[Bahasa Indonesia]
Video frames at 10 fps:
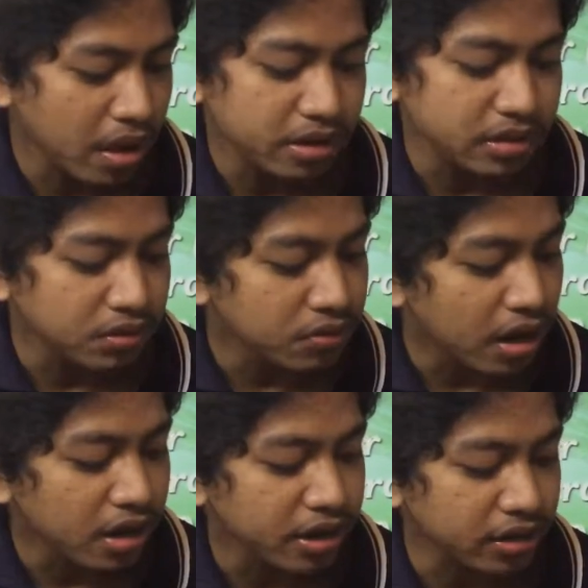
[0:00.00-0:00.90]
Di sini
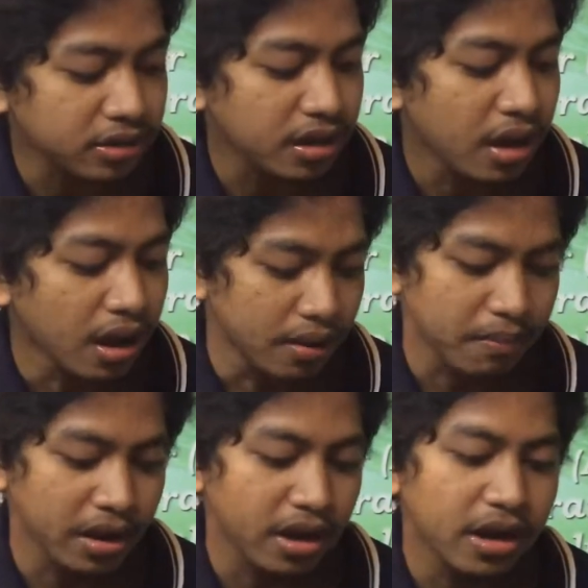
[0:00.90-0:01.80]
juga kami ya, tentang
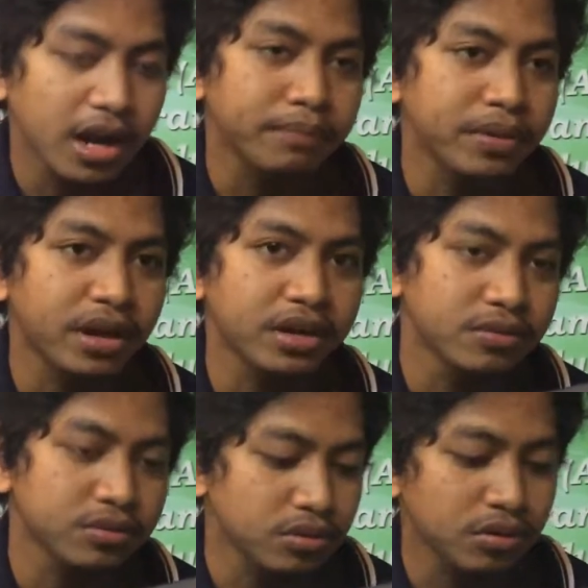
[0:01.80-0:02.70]
maka ada lampirannya
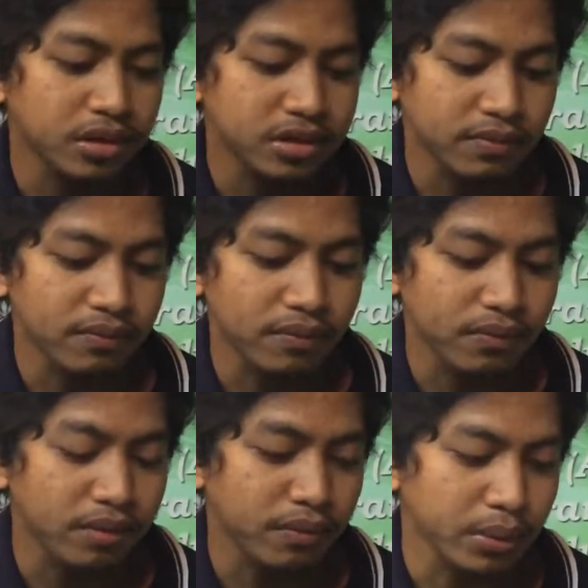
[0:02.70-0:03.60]
untuk isi form
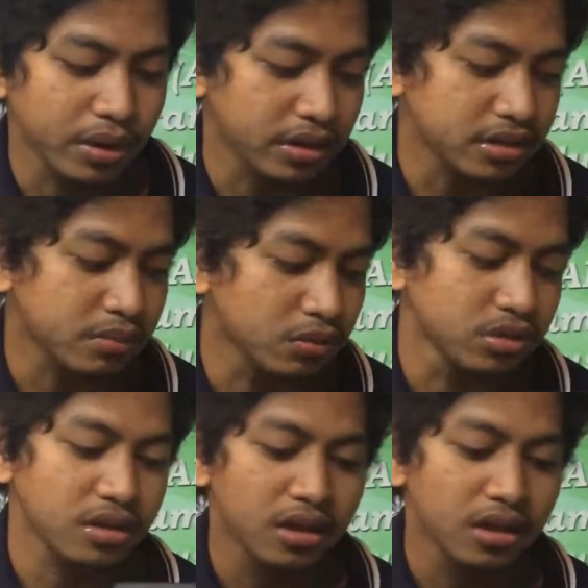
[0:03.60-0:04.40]
tersebut.